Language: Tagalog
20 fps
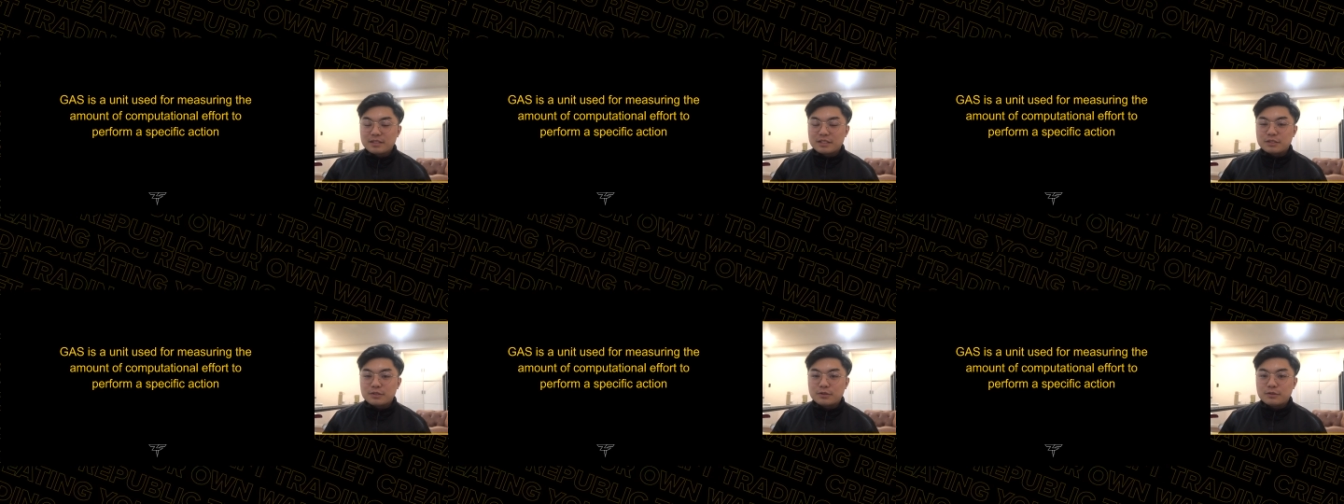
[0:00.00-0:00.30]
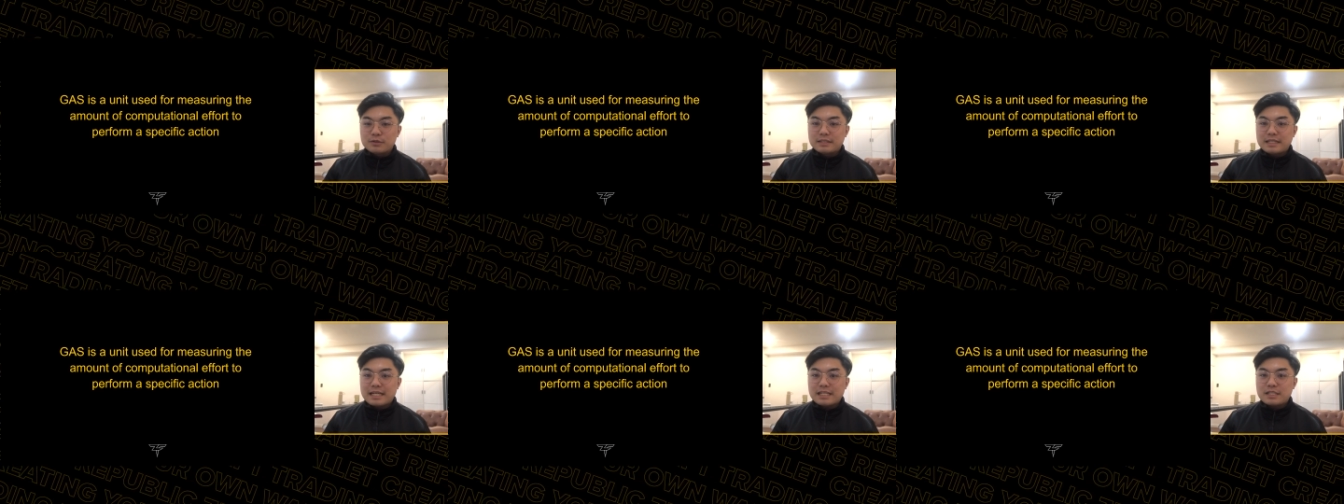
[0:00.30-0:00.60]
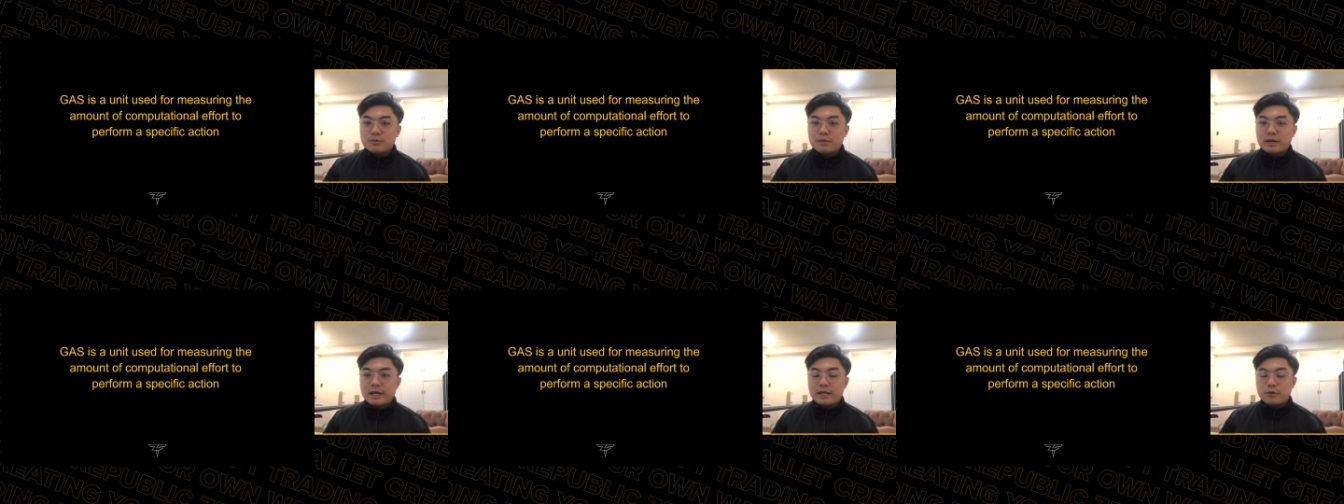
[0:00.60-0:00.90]
So
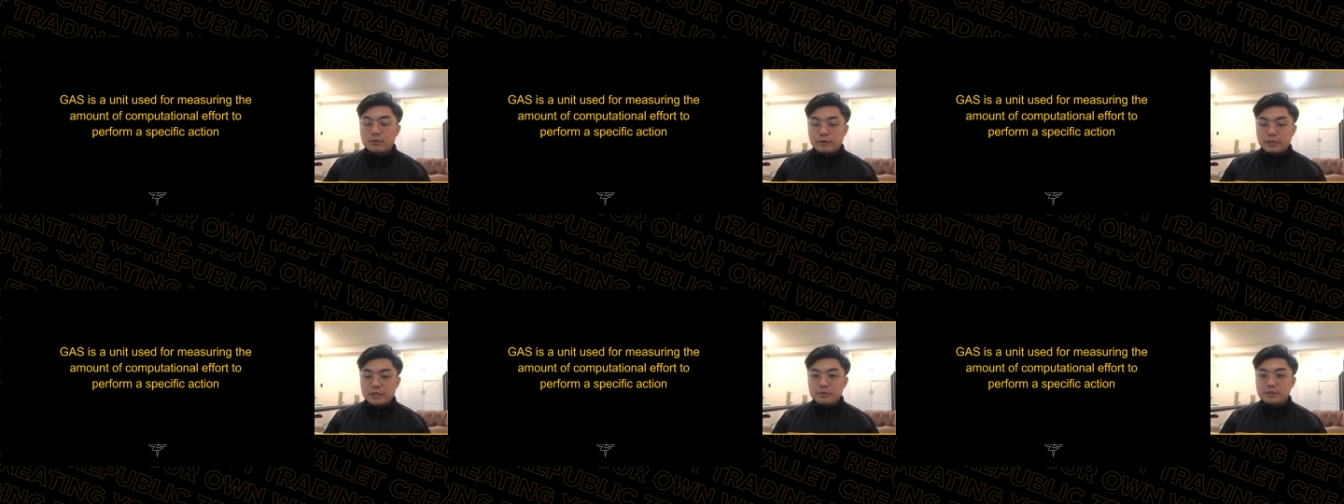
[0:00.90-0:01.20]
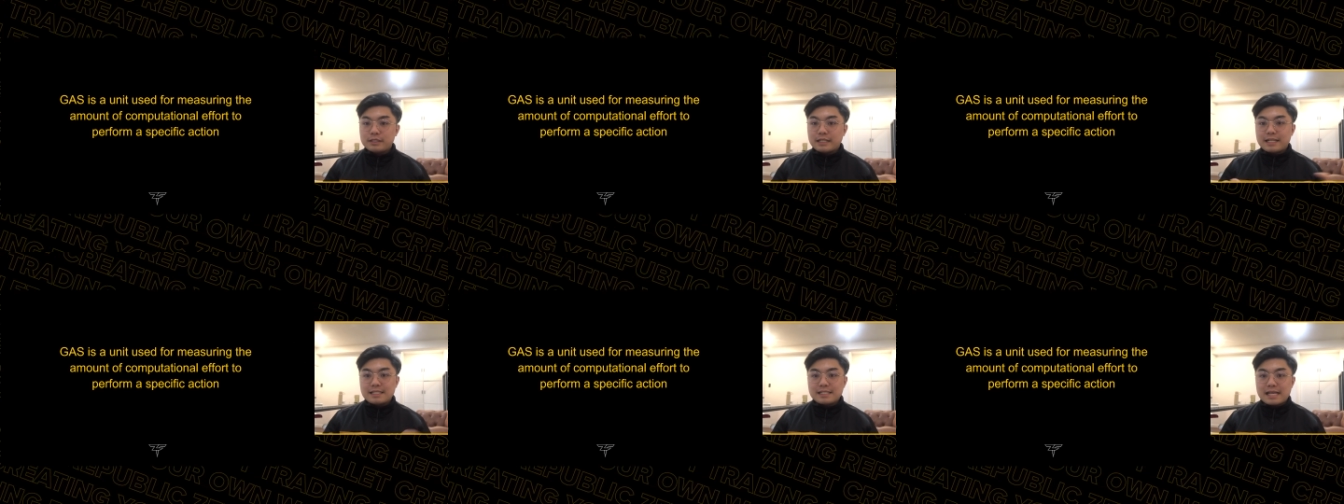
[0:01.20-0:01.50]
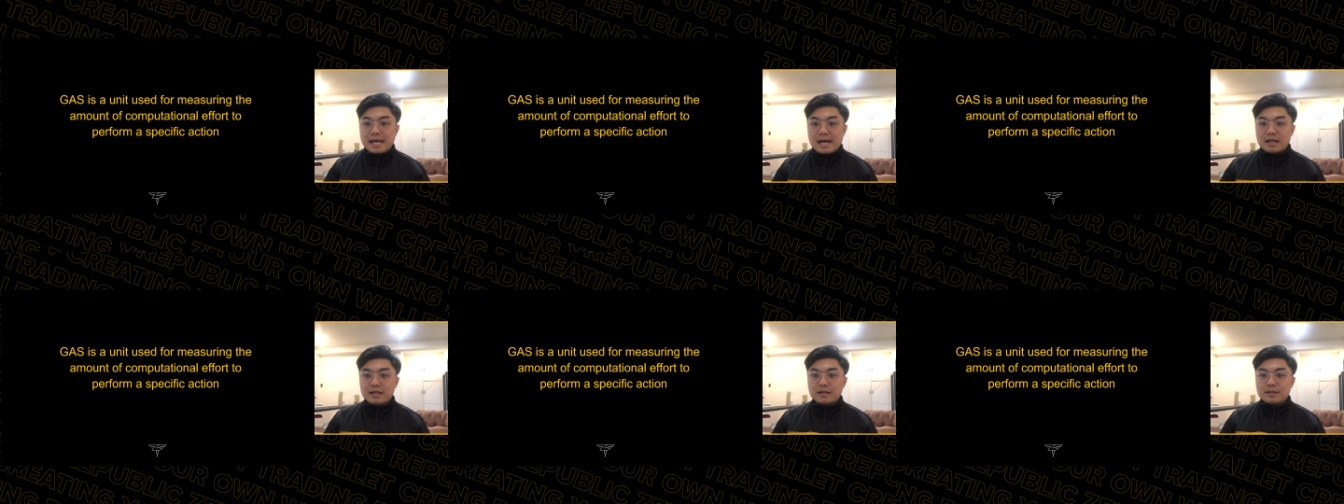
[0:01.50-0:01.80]
that's why when you
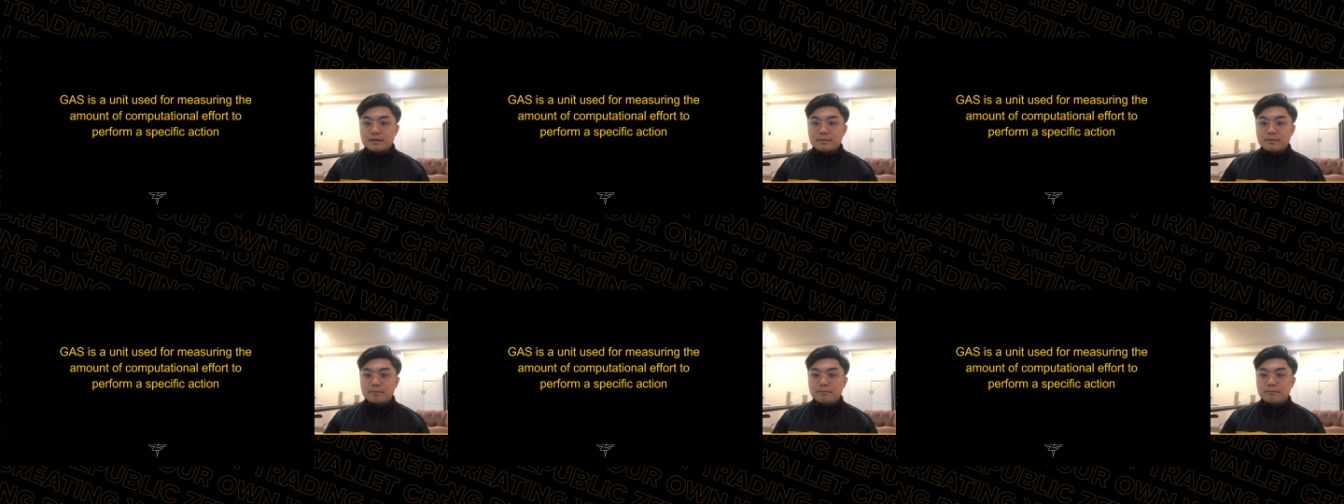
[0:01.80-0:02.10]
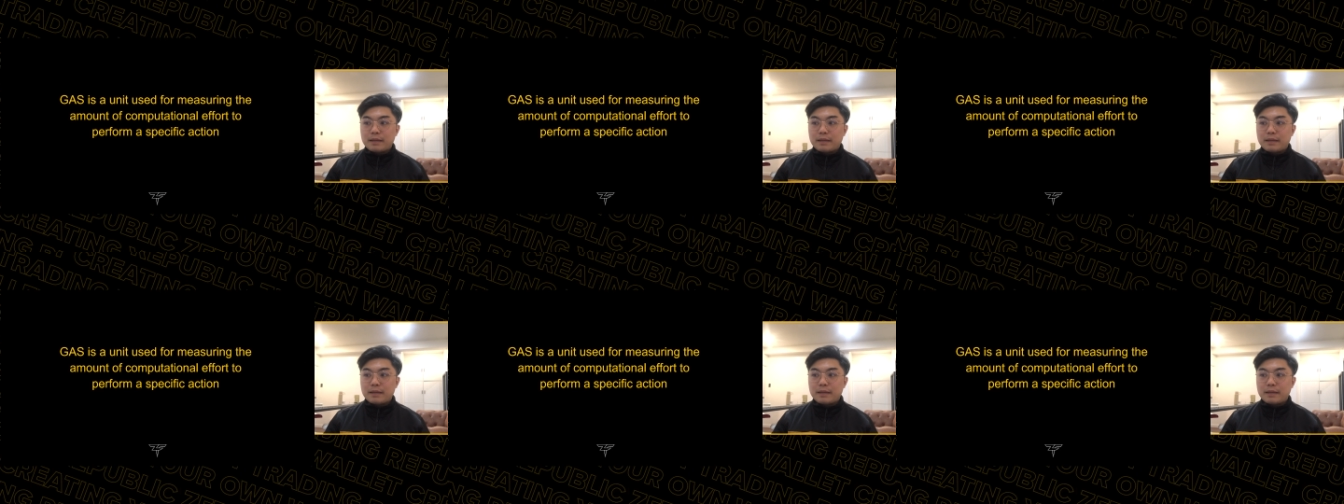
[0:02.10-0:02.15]
transact,